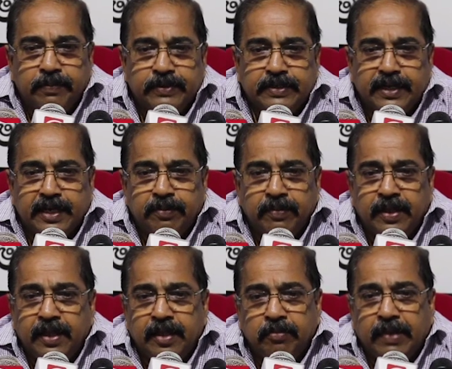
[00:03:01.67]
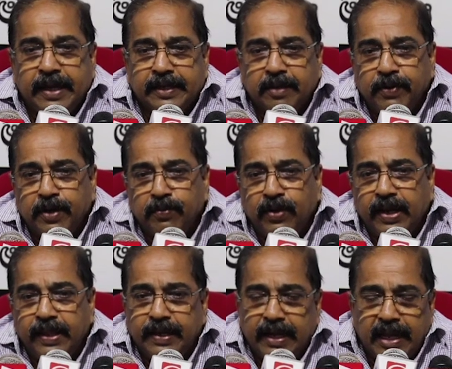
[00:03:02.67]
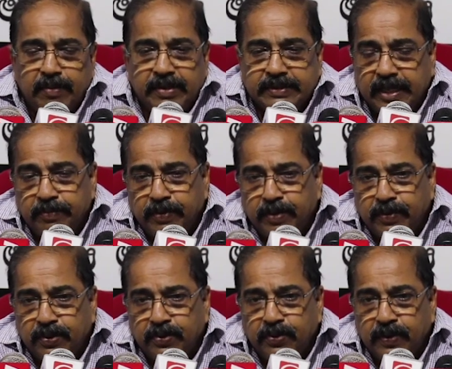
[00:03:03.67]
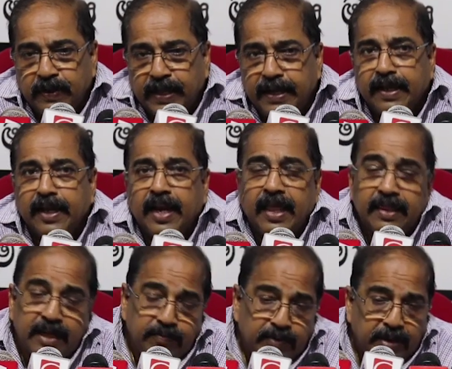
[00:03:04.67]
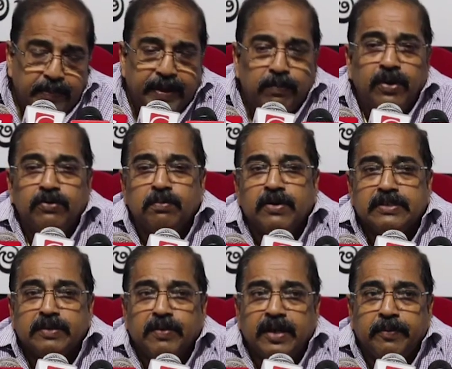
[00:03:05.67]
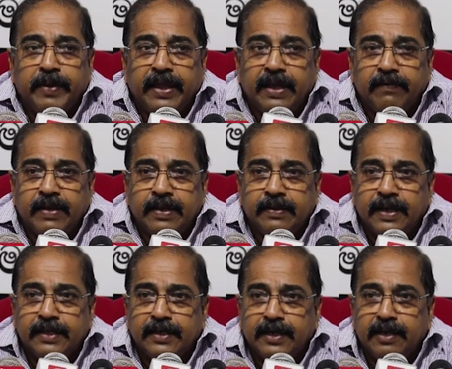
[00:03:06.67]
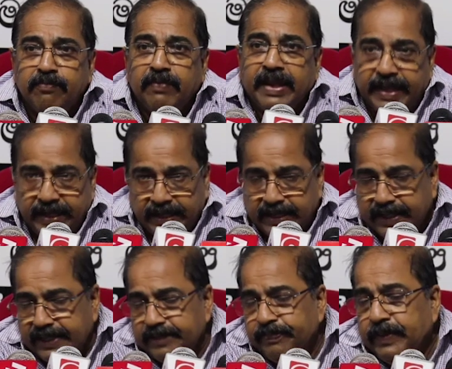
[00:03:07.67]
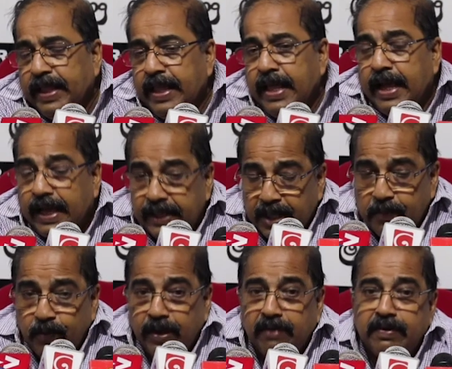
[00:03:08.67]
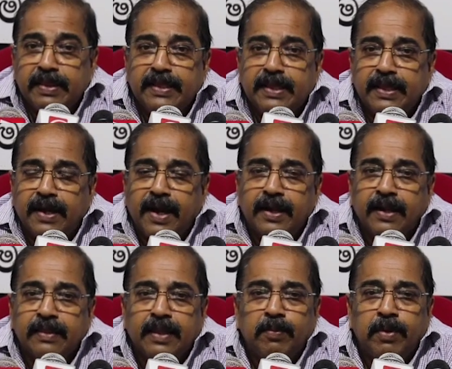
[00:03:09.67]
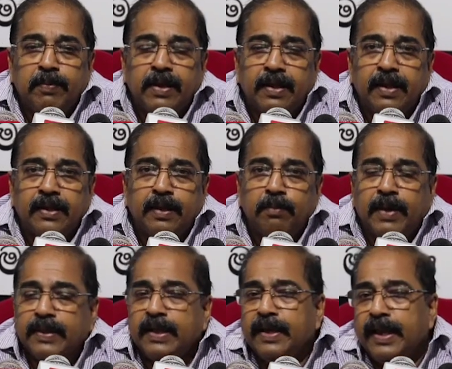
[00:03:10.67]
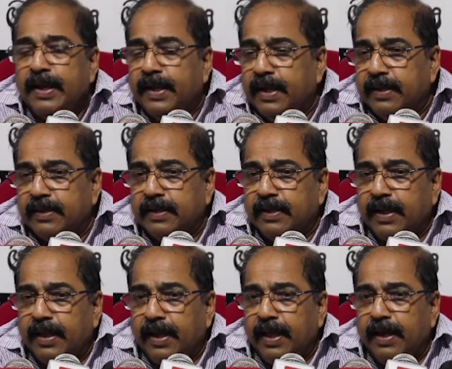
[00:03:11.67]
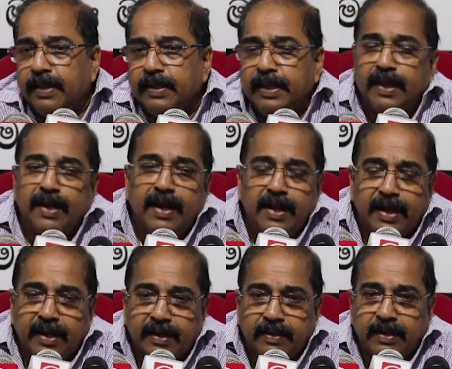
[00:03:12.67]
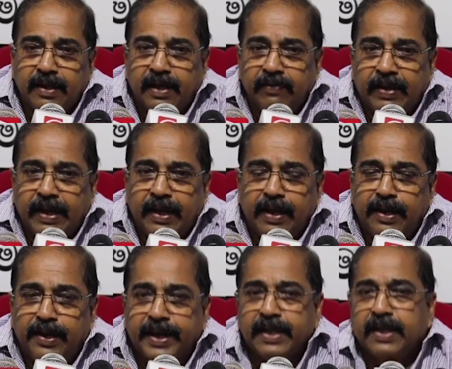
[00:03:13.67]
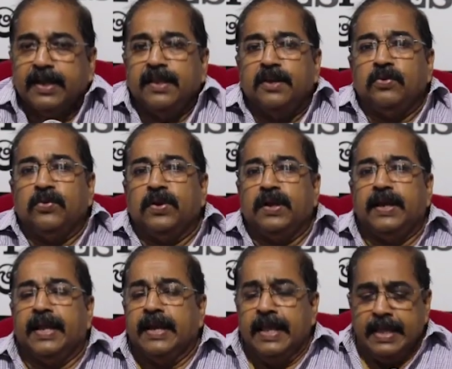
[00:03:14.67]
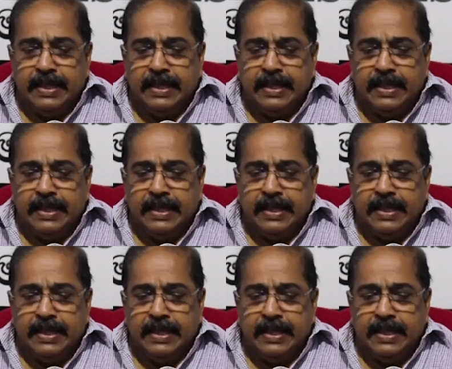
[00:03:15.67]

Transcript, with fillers: தடுப்புச் சட்டம் மாற்றப்படும் அல்லது இல்லாமல் செய்யப்படும் என்று கூறுகிறார் ஆனால் அதிலும் கூட பய மோசமான பயங்கரவாத தடை சட்டம் வர இருக்கிறது அதே போல் வந்து இந்த நாட்டில் தமிழ் மக்களுக்கு மத நல்லிணக்கத்துக்கான அல்லது இன நல்லிணக்கத்துக்கான வேலைகள் நடக்கிறது என்று கூறுகின்றார்